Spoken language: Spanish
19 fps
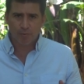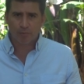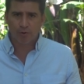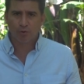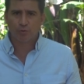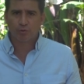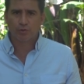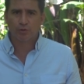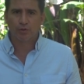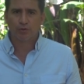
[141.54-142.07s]
de
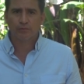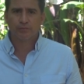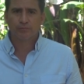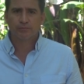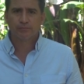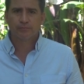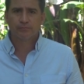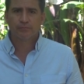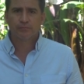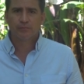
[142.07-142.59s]
producción
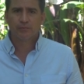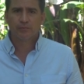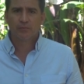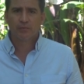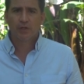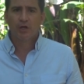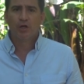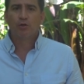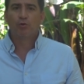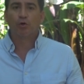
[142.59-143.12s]

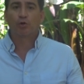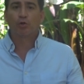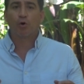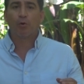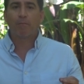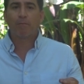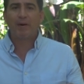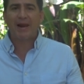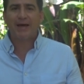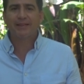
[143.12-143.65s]

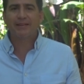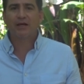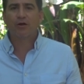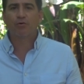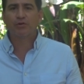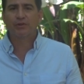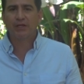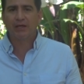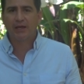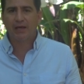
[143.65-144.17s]
nuestro plan de
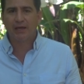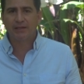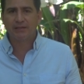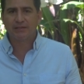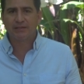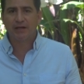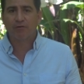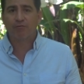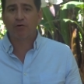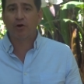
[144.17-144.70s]

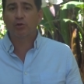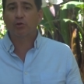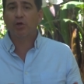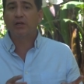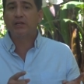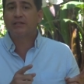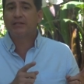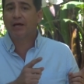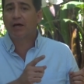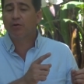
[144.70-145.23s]
contingencia, fue
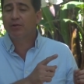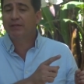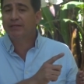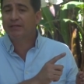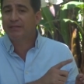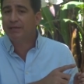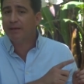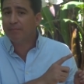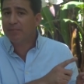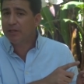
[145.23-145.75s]
actualizado en
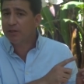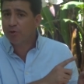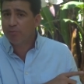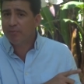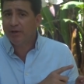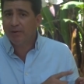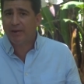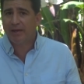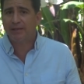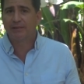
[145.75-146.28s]
diciembre del
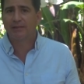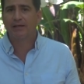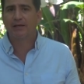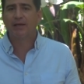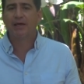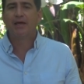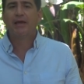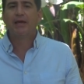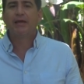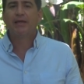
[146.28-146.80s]
2020
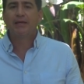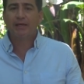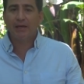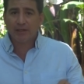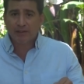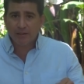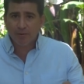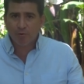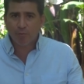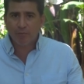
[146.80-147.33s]
y
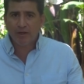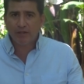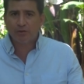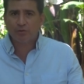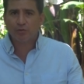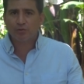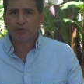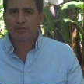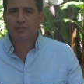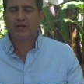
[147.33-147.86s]
este
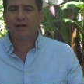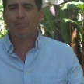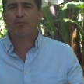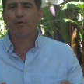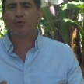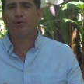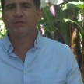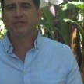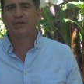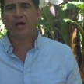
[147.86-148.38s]
momento será
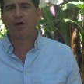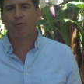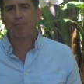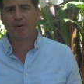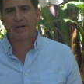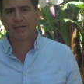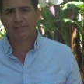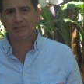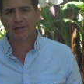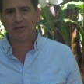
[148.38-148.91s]
aprovechado
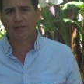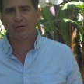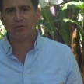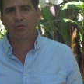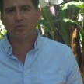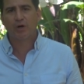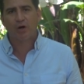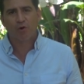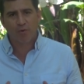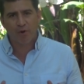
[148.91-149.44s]
para hacer
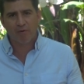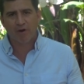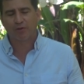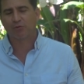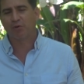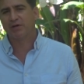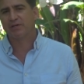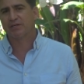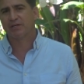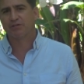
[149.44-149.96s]
una nueva
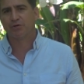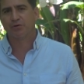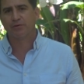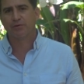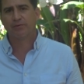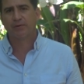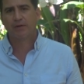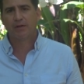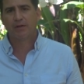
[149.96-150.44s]
actualización.